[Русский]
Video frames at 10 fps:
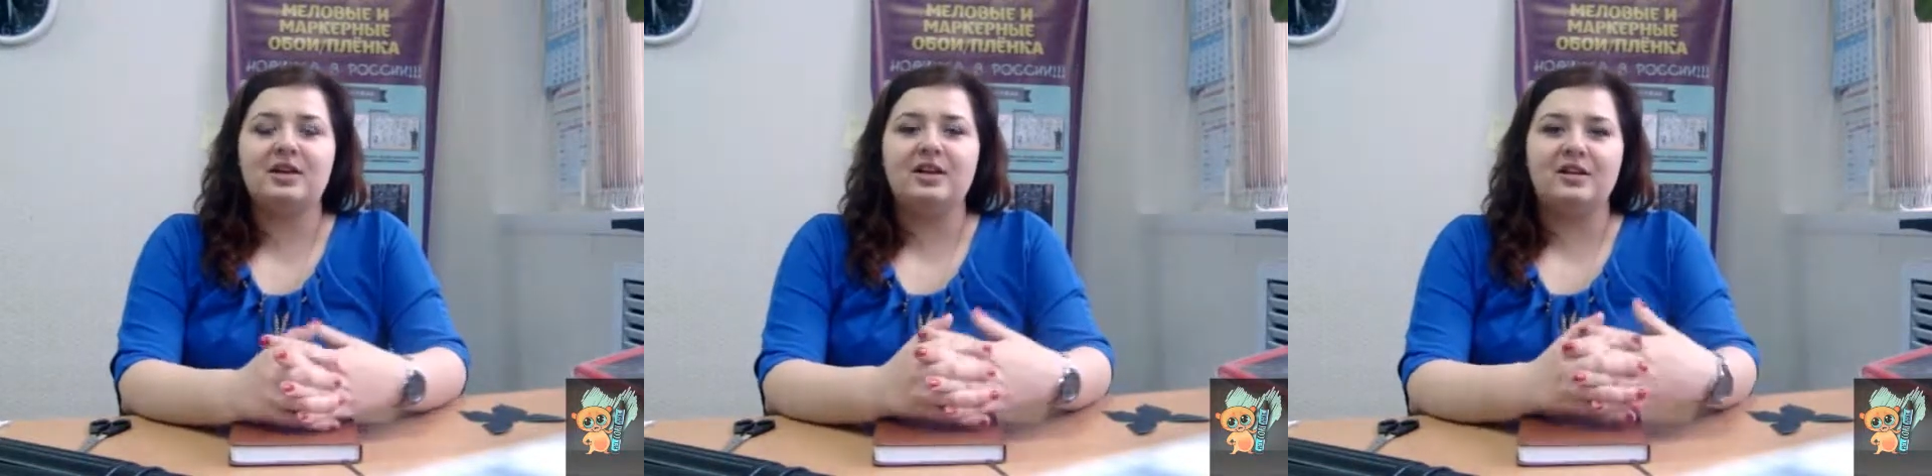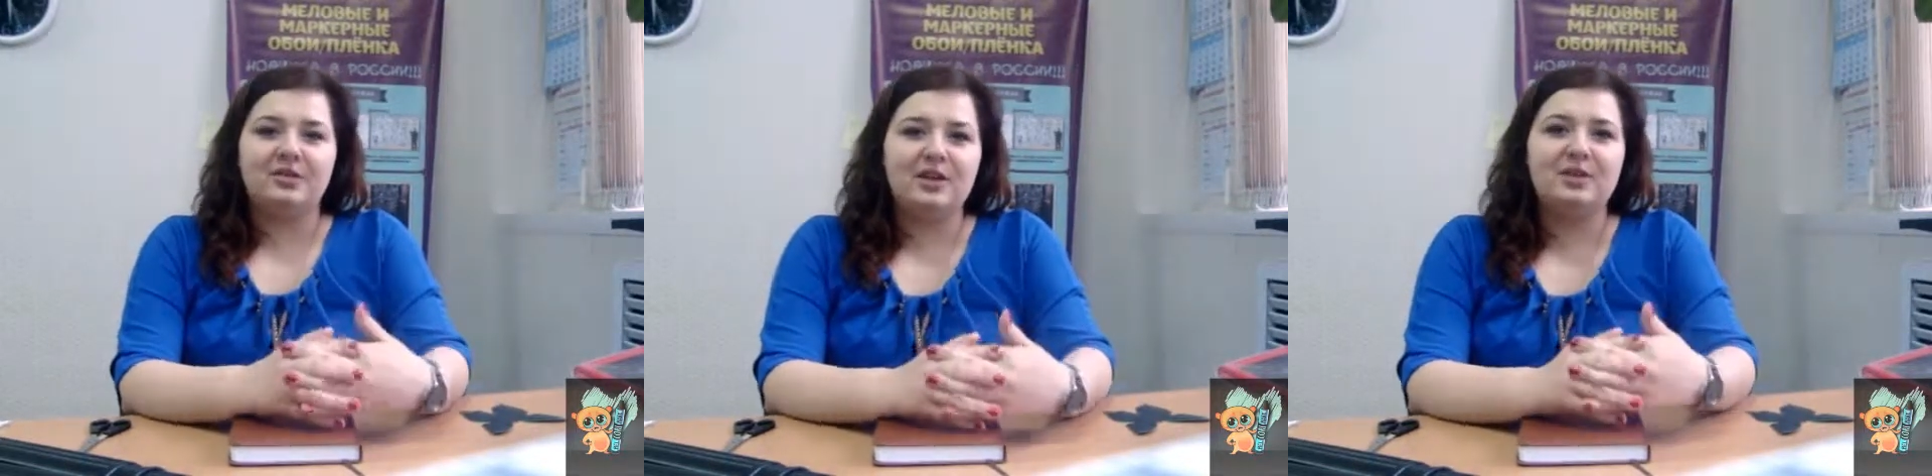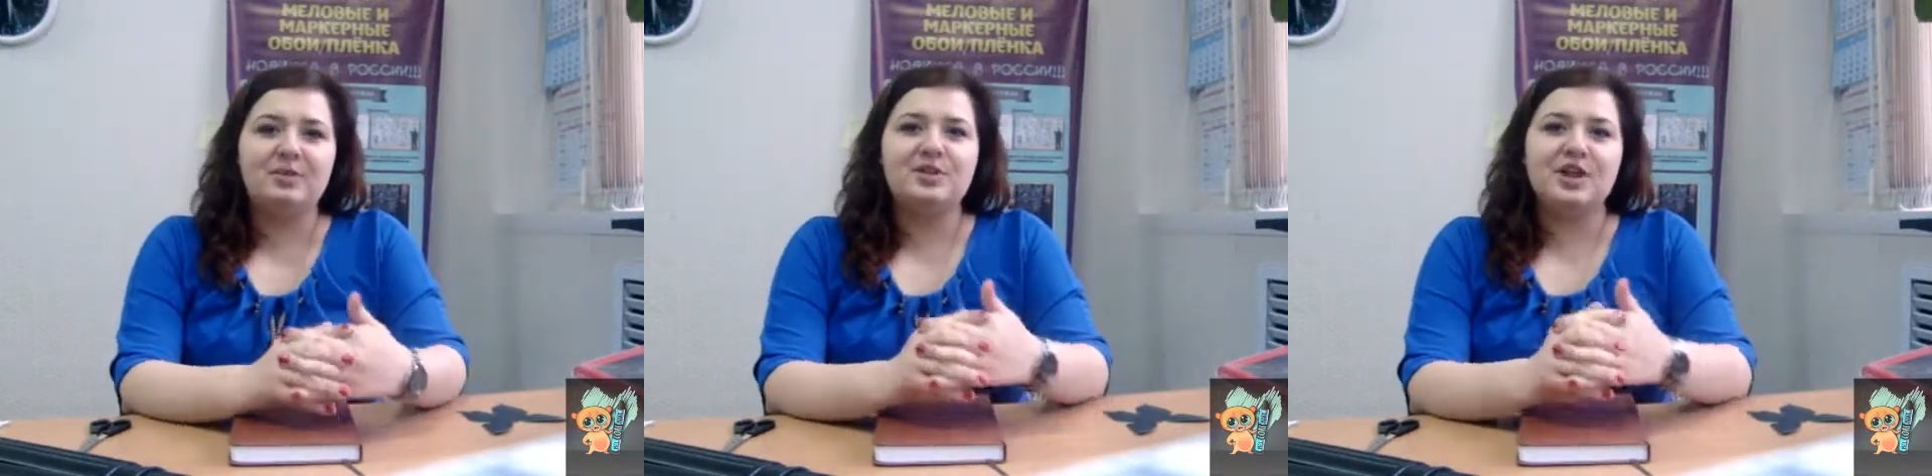
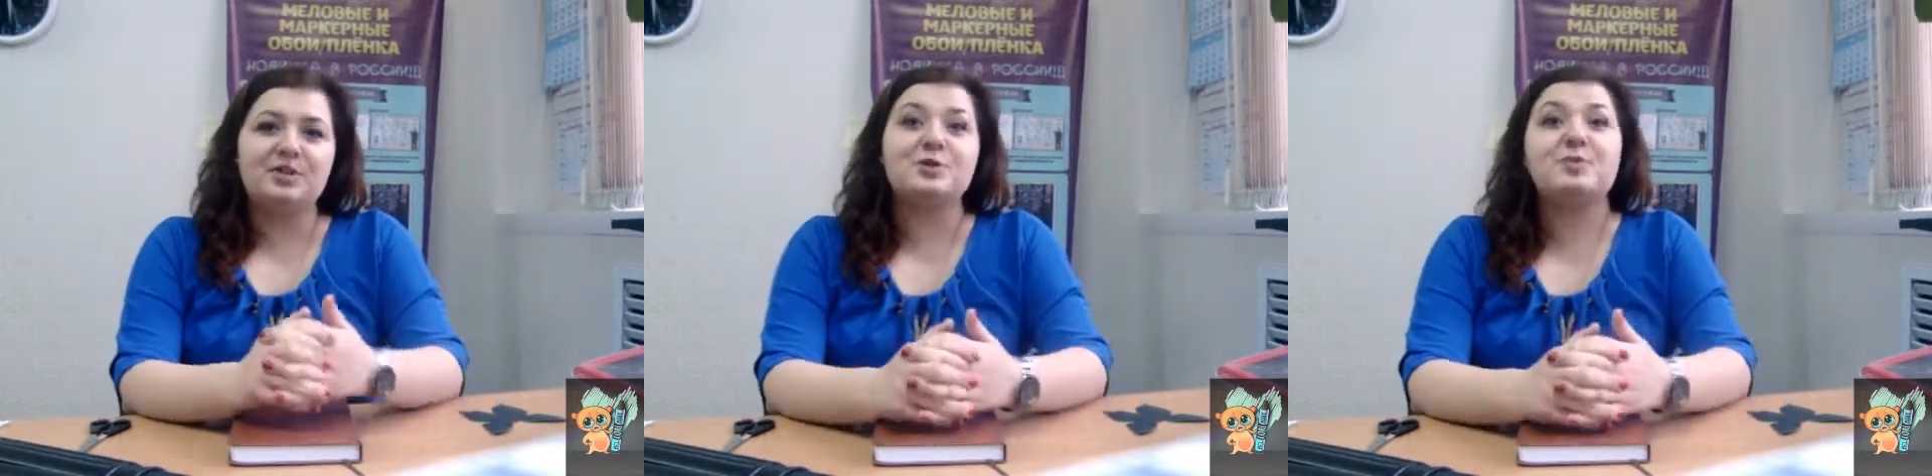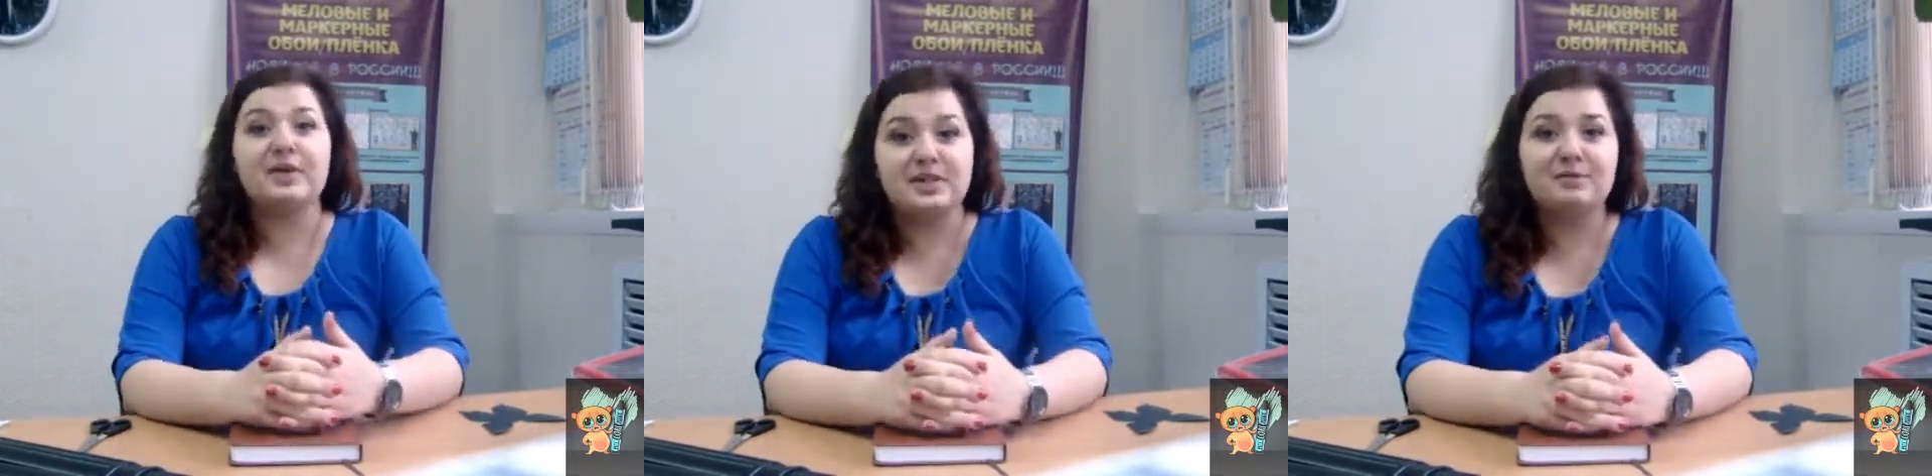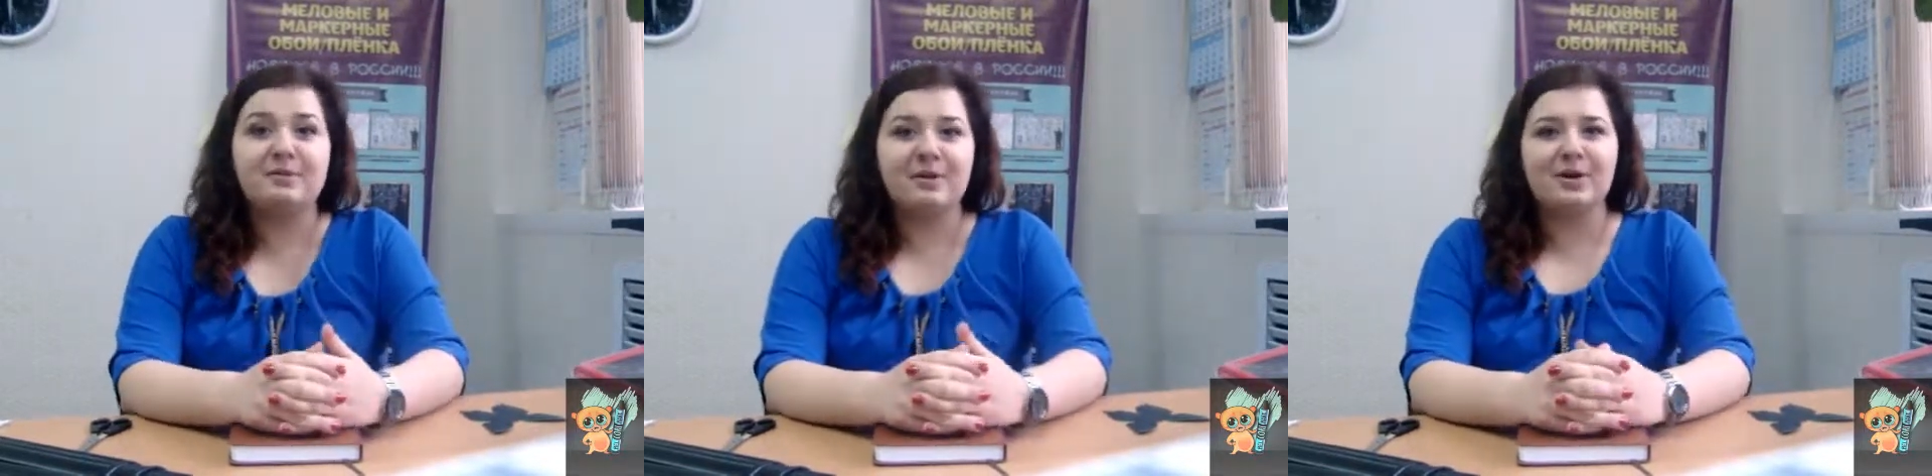полиграфией и печатью.
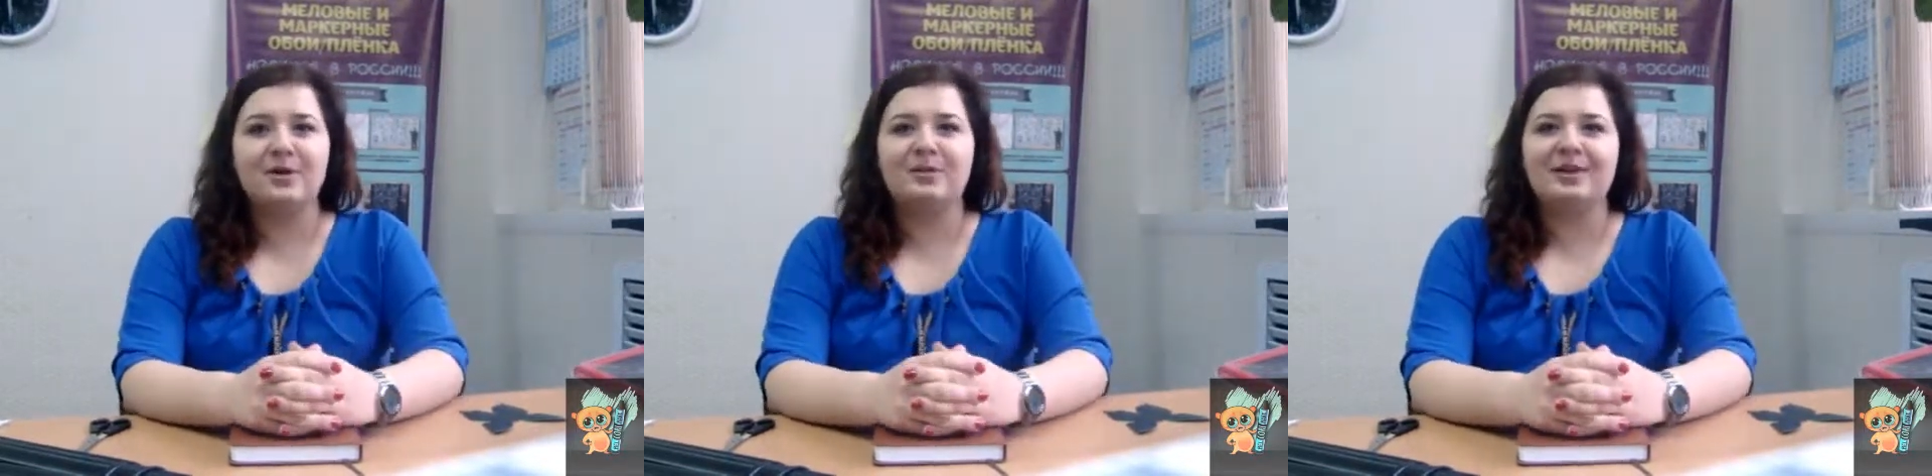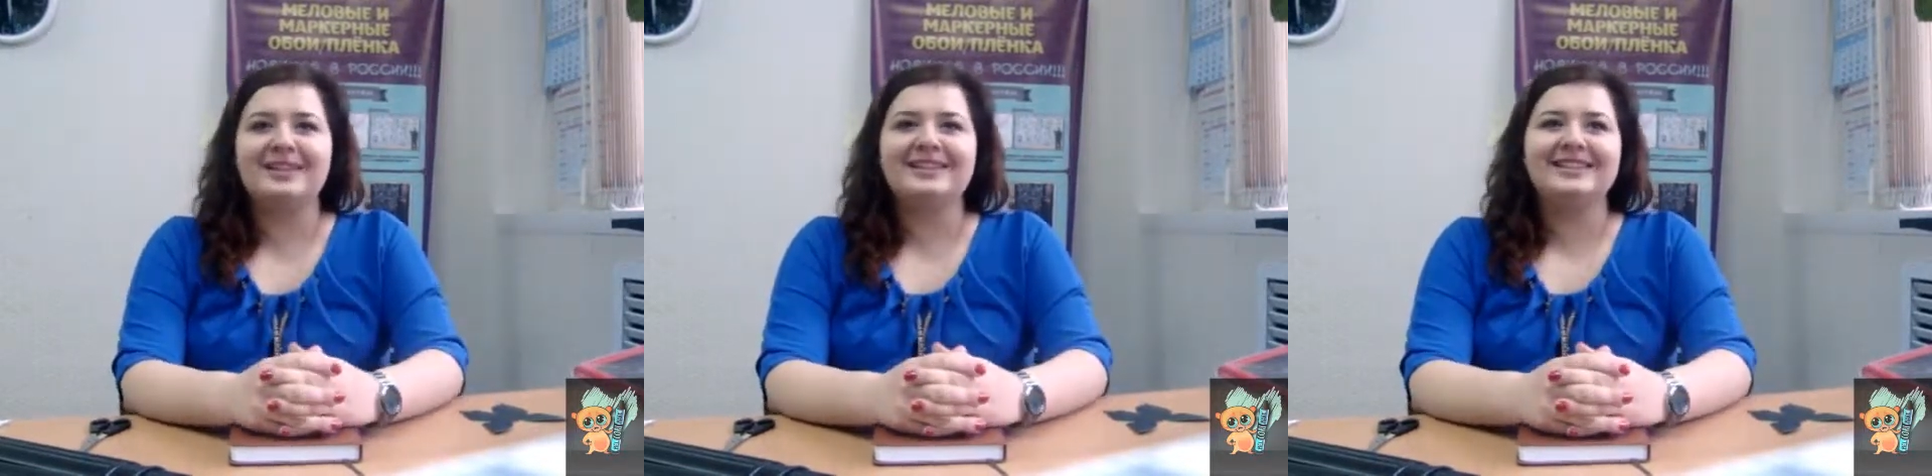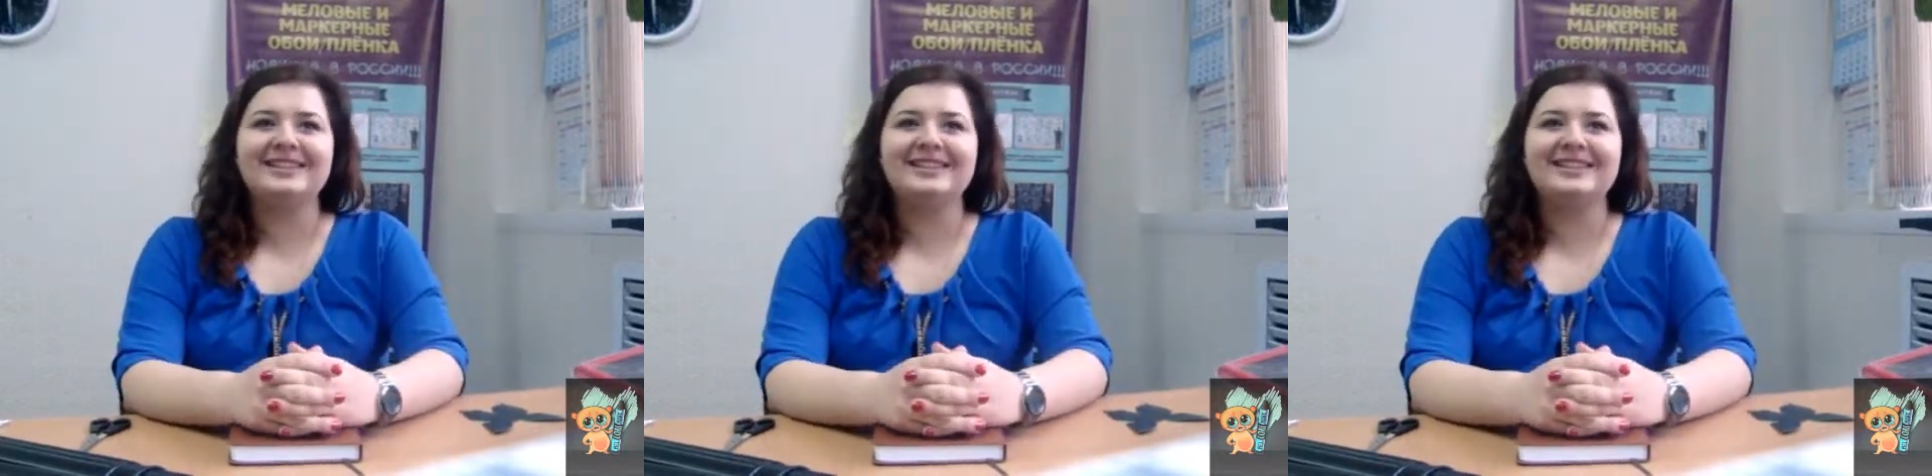Спасибо вам огромное!